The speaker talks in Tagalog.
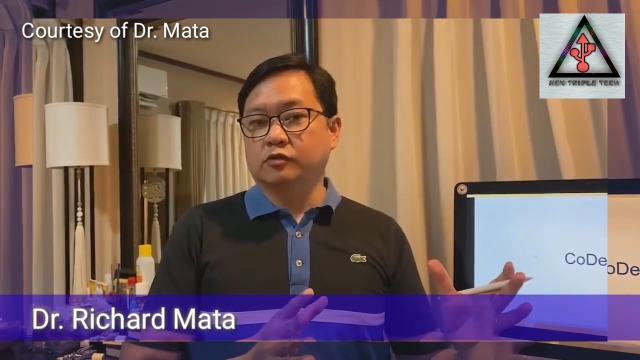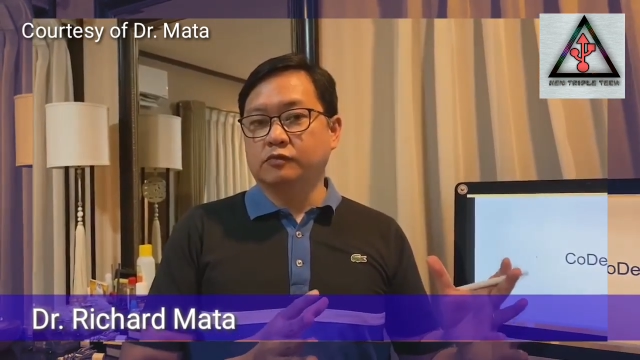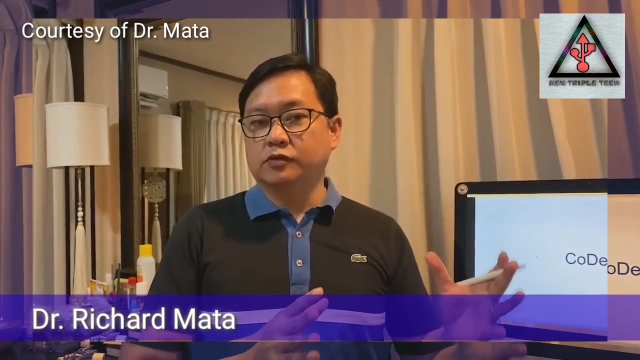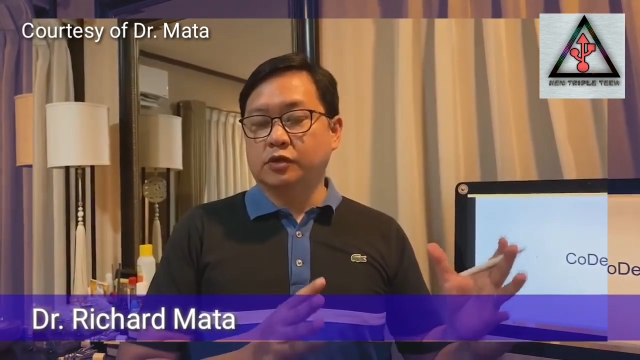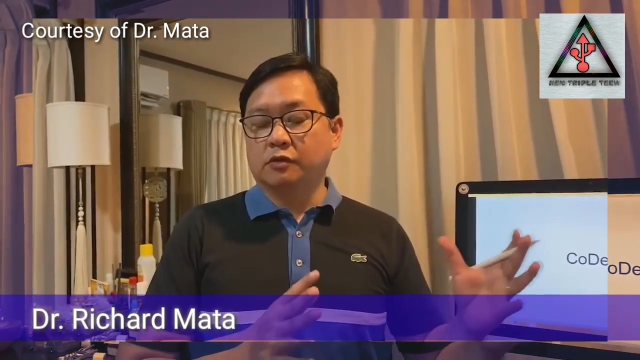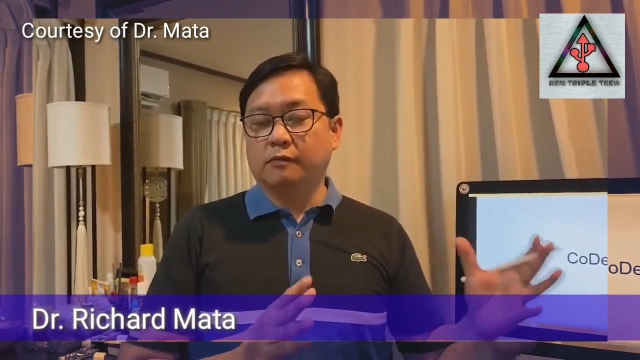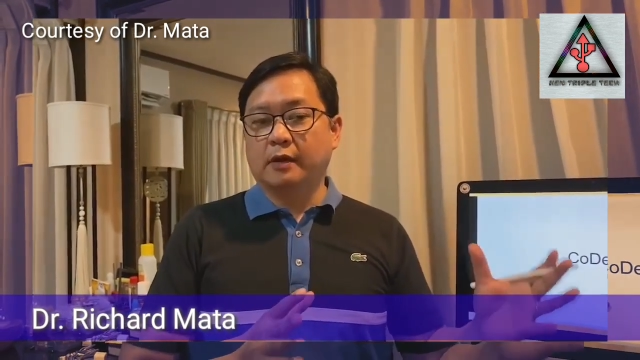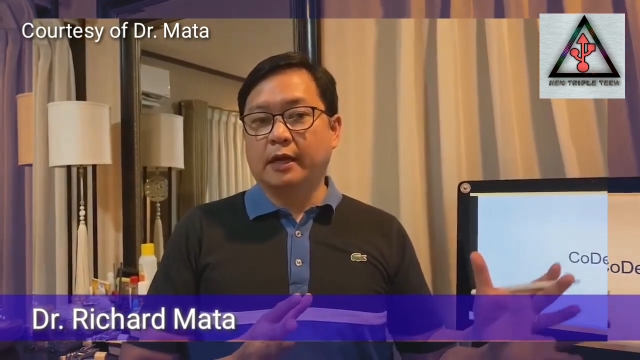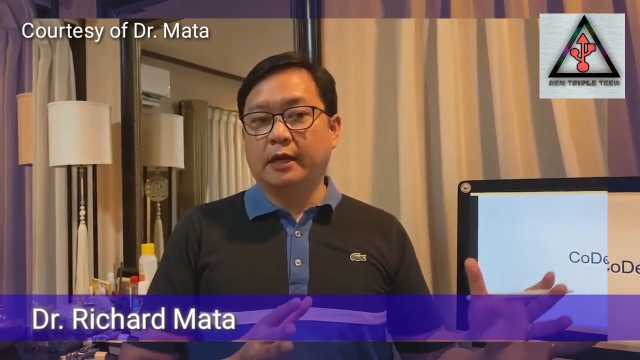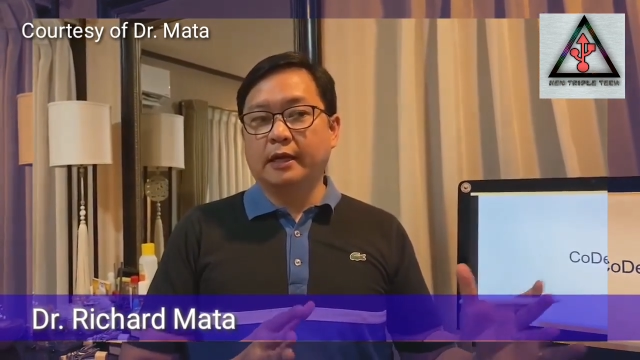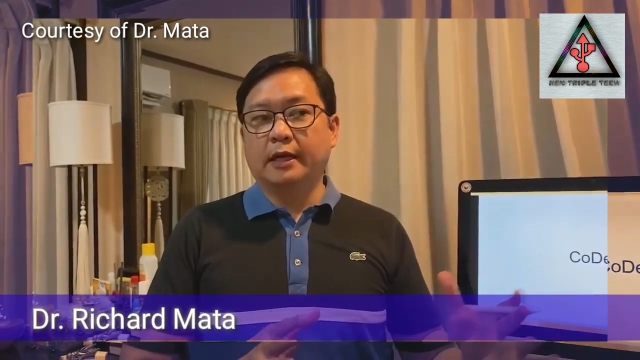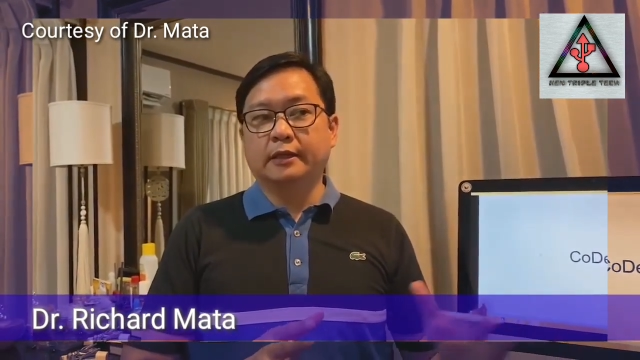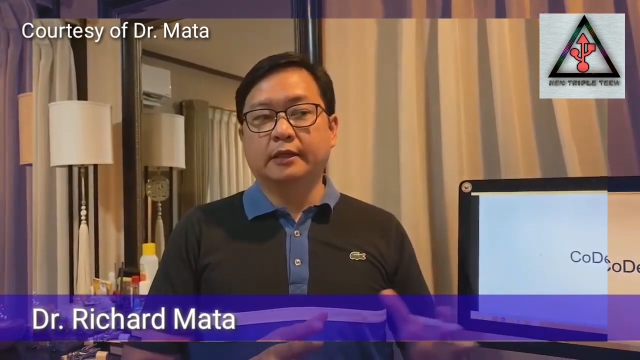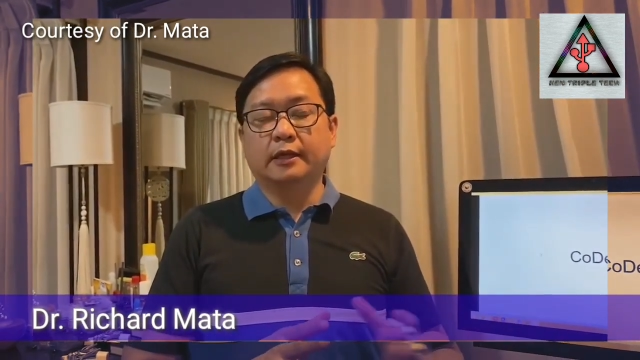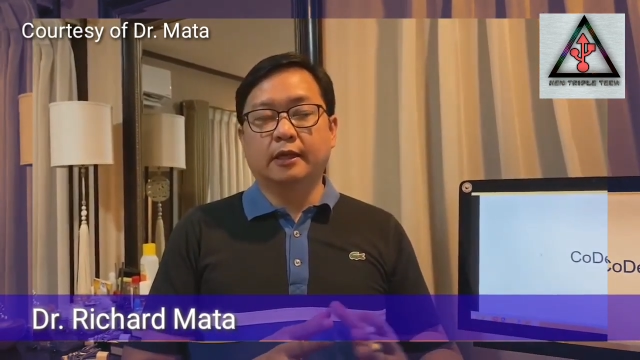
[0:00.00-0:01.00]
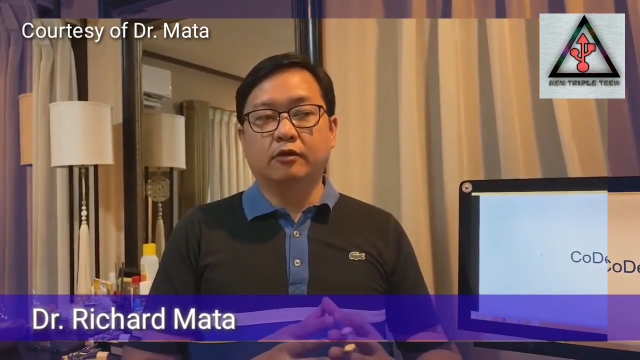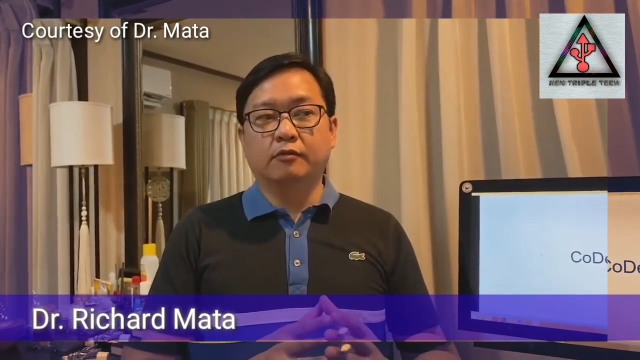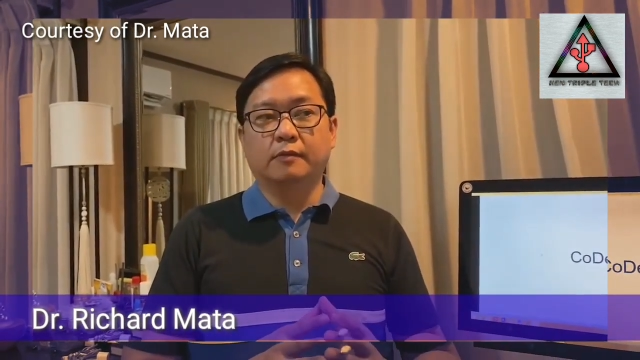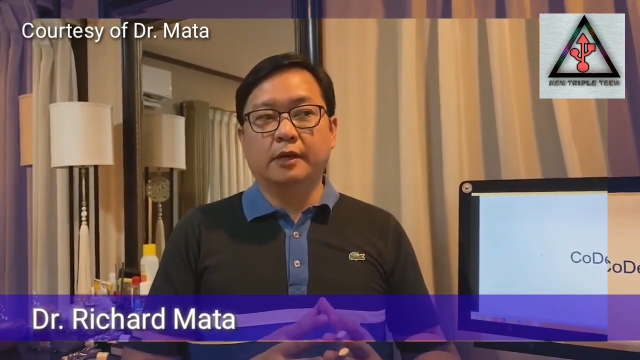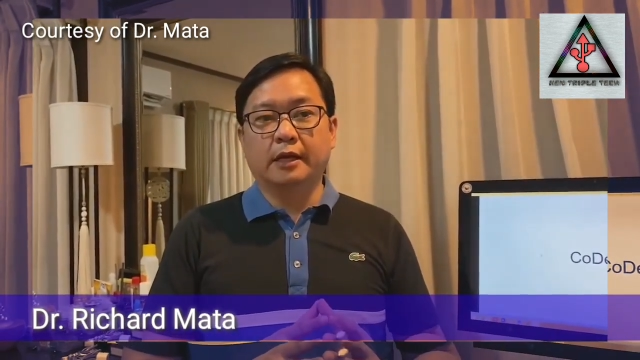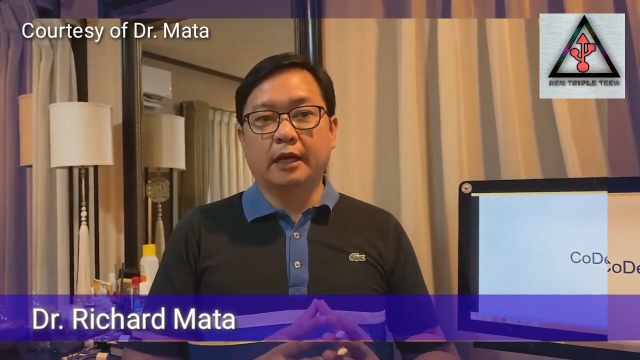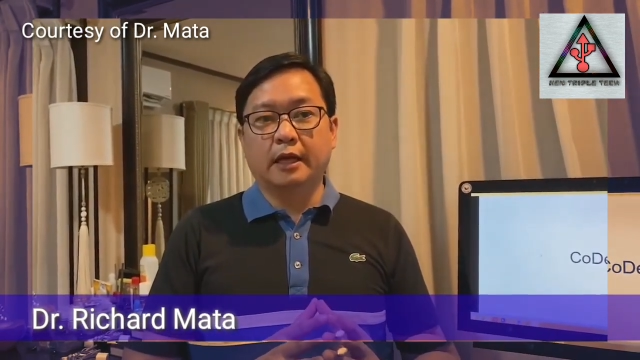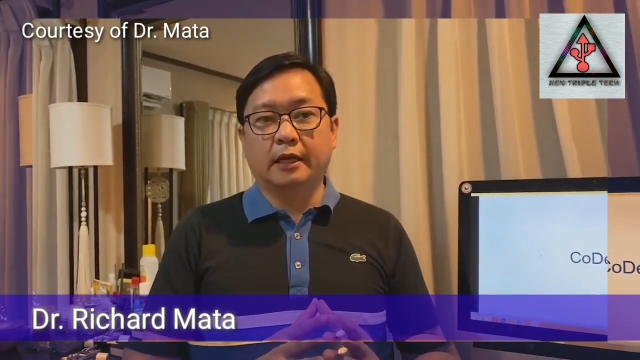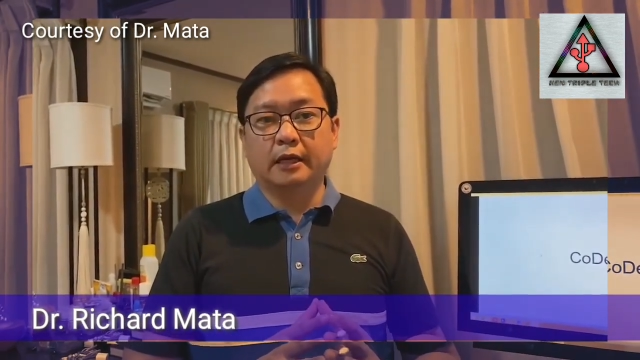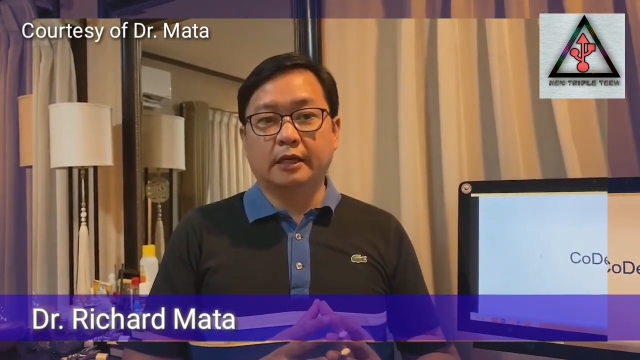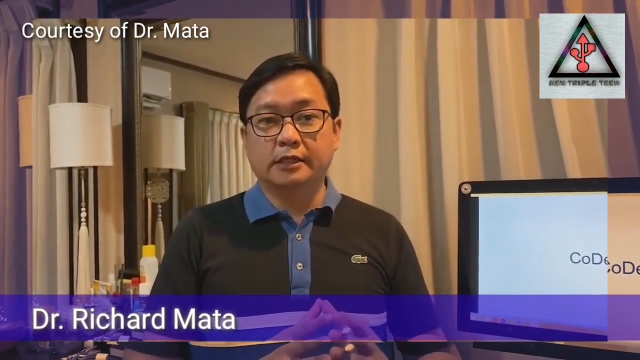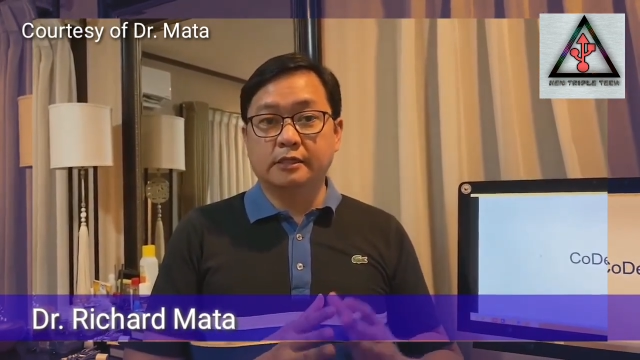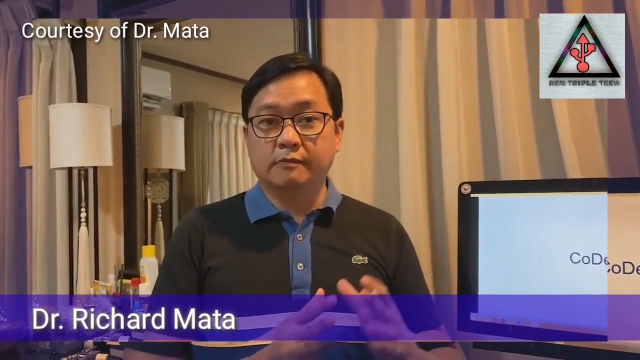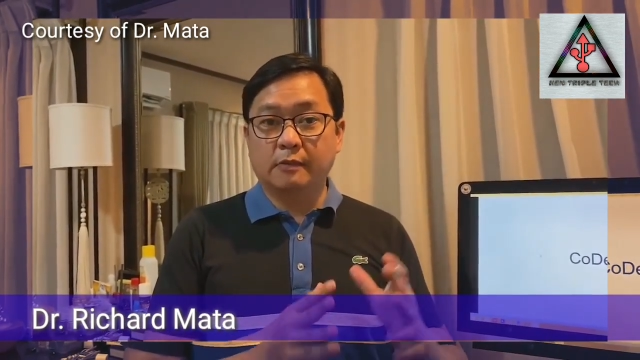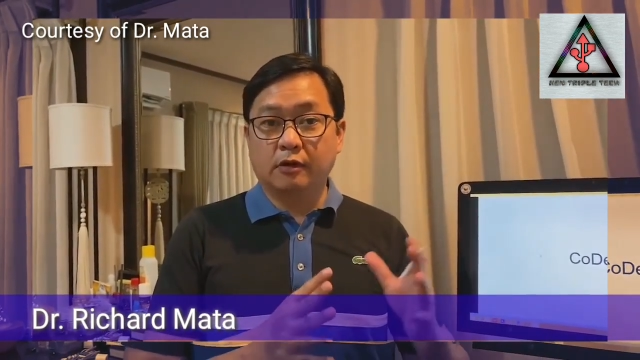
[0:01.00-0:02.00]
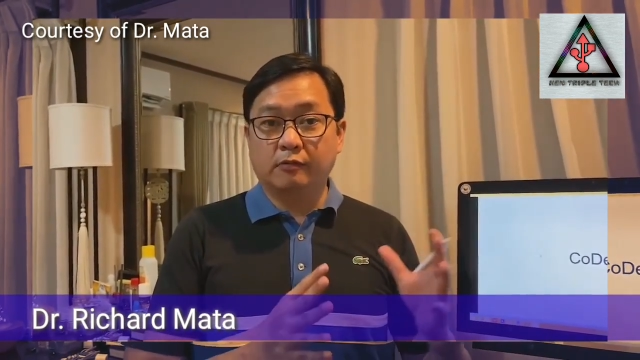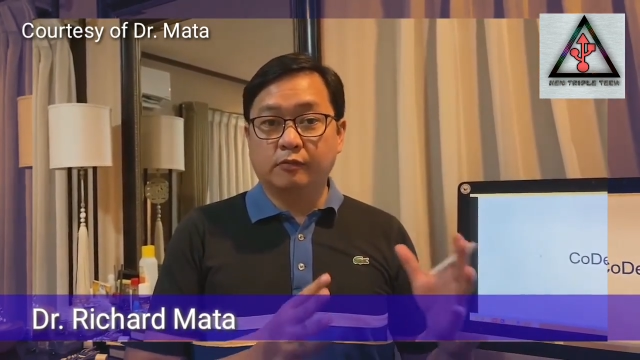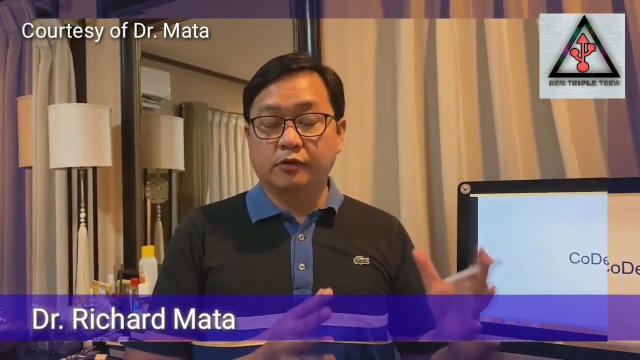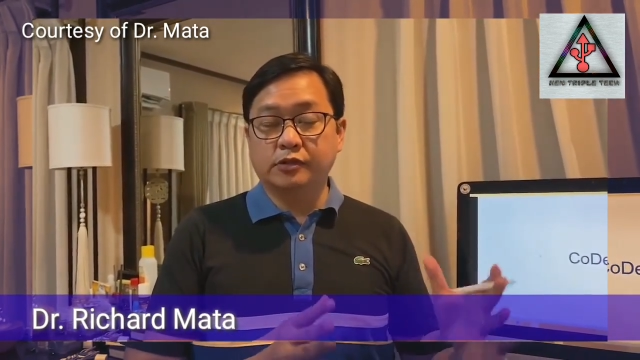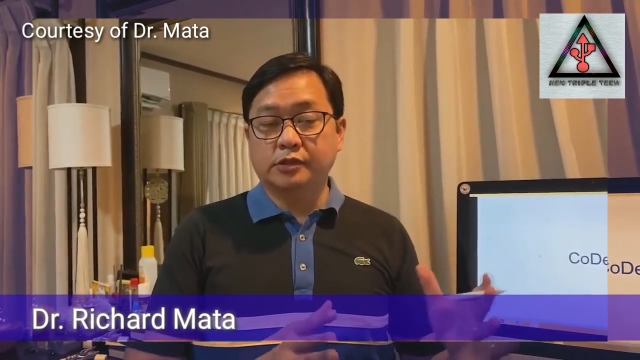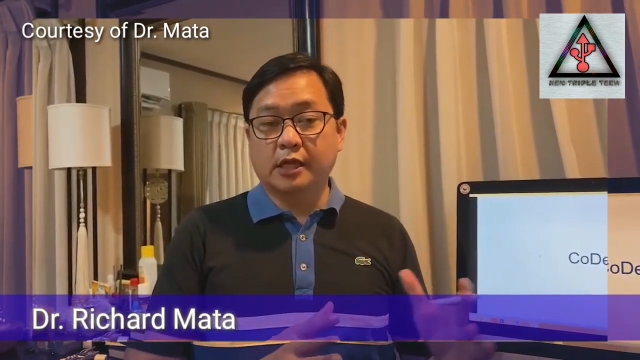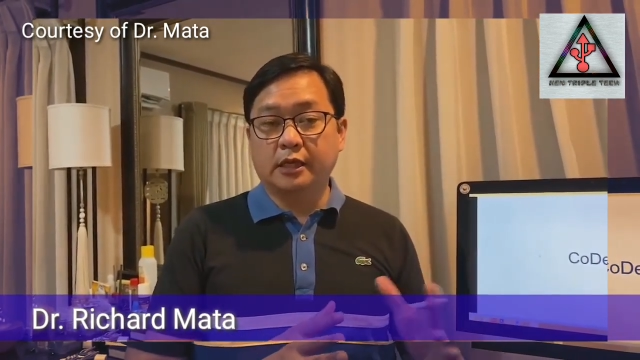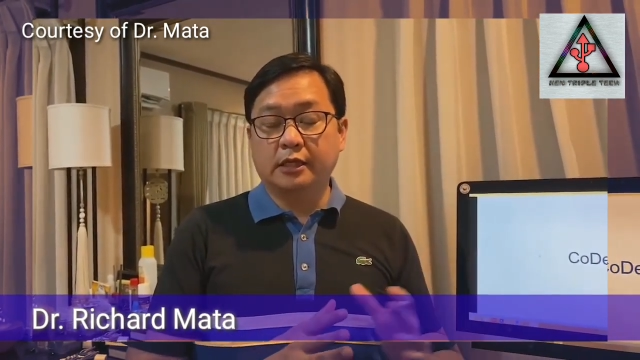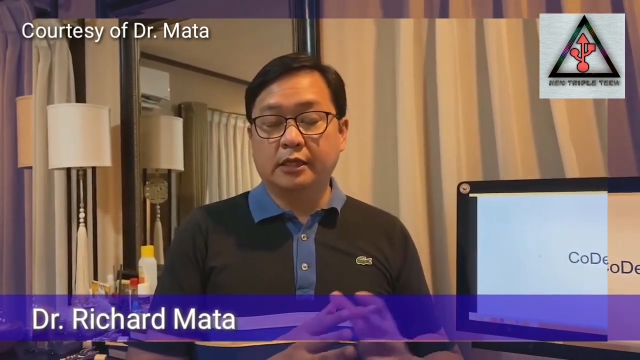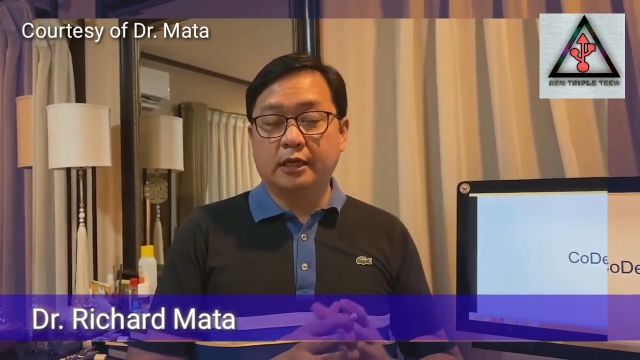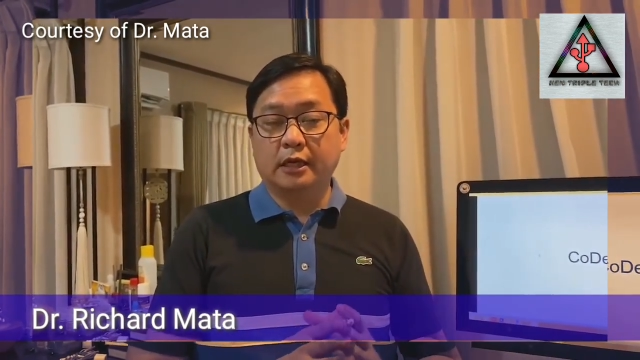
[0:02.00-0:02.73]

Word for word: obserbahan natin anong mangyari kasi meron pong study